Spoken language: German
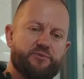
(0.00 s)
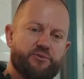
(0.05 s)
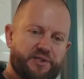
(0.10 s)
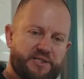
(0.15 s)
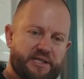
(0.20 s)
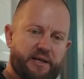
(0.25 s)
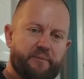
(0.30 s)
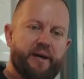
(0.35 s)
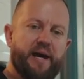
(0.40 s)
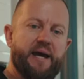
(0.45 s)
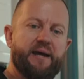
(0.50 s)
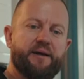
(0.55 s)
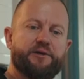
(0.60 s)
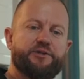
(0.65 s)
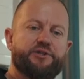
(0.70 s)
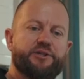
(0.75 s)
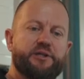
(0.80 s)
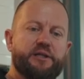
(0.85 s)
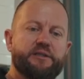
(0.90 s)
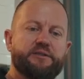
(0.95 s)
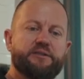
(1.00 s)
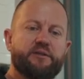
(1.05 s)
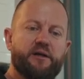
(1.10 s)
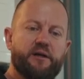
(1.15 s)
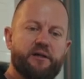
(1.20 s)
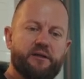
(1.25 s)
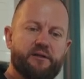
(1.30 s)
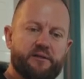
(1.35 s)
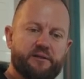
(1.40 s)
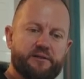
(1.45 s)
du das selber eingestehst,
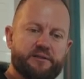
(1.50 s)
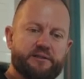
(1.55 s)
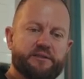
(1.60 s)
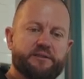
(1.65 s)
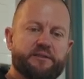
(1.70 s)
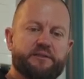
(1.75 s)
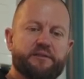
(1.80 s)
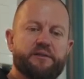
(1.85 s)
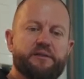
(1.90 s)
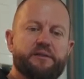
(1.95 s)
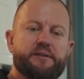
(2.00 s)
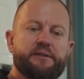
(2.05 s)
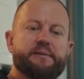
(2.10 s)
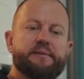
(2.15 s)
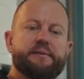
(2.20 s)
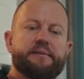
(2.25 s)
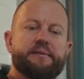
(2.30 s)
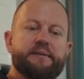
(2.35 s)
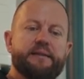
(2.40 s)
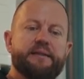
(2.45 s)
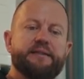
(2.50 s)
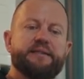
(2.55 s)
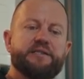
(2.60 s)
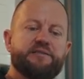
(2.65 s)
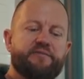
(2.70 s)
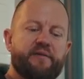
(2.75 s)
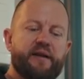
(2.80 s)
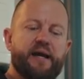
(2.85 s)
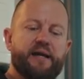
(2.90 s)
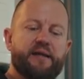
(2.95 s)
okay, das ist jetzt
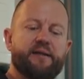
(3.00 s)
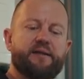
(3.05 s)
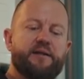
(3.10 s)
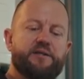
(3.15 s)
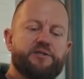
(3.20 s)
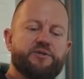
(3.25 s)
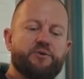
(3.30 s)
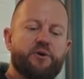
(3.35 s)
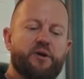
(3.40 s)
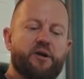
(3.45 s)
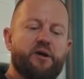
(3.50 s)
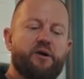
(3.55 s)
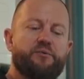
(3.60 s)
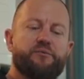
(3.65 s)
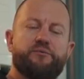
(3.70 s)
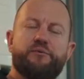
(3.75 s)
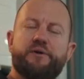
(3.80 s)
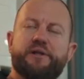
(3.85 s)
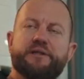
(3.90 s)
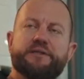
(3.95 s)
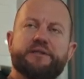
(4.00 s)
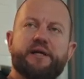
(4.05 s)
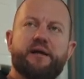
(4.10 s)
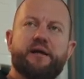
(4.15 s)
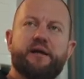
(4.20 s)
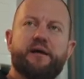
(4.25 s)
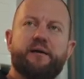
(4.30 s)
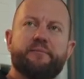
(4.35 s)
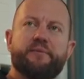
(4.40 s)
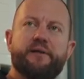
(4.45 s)
vielleicht nicht so gelaufen, wie ich das gerne
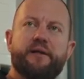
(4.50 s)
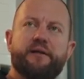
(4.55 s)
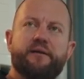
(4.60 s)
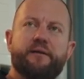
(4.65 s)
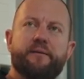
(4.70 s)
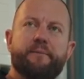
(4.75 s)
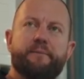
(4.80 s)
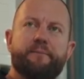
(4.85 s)
gehabt hätte.